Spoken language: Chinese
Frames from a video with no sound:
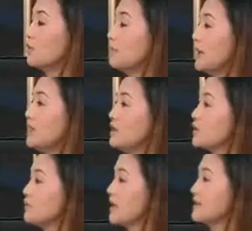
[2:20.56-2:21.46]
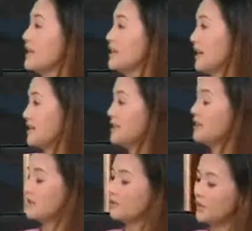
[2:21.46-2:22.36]
们媒体就是比较在野党
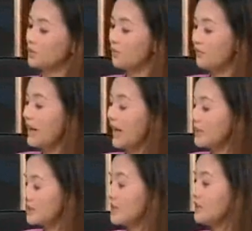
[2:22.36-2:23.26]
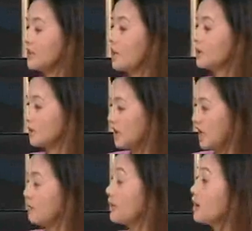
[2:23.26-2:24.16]
性格嘛。你说泛蓝的阵营，他们的
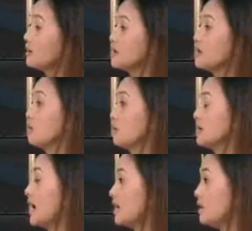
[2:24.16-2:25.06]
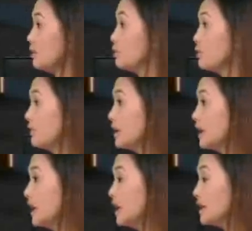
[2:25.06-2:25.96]
铁票呢，其实有很大的一一部分，
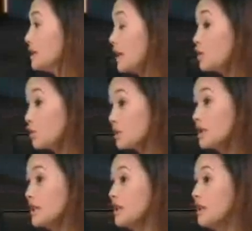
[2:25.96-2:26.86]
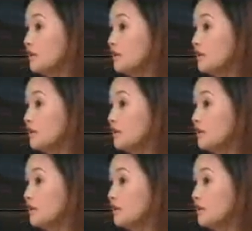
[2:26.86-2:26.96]
他就是这些